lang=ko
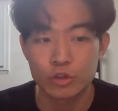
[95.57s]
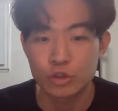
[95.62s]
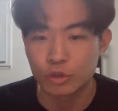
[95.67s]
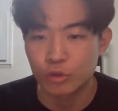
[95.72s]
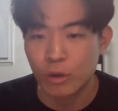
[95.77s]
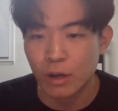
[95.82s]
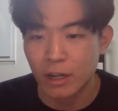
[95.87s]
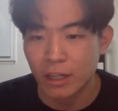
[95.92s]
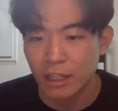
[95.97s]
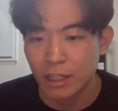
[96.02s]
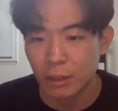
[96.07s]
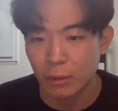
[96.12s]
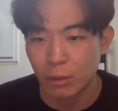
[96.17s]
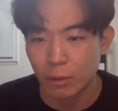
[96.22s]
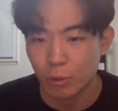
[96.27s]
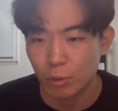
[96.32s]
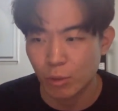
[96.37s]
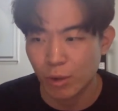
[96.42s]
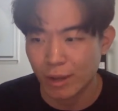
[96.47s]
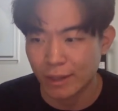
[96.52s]

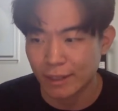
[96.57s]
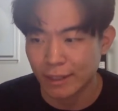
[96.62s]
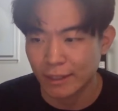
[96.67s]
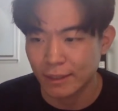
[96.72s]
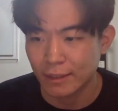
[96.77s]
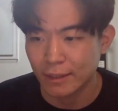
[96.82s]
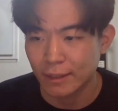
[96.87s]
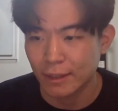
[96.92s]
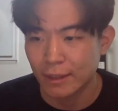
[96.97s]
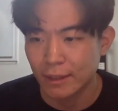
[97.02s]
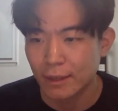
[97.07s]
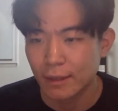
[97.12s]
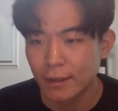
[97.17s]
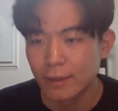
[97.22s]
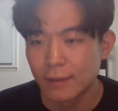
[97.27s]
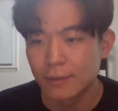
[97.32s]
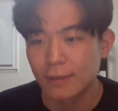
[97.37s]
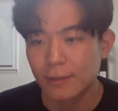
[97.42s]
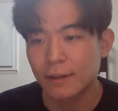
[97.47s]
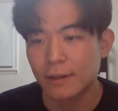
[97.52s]
중앙기관도 아닌
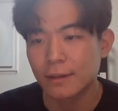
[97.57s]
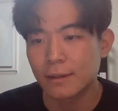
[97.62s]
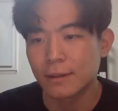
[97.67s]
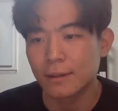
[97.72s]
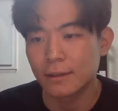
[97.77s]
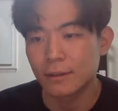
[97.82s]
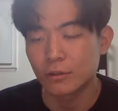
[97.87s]
예,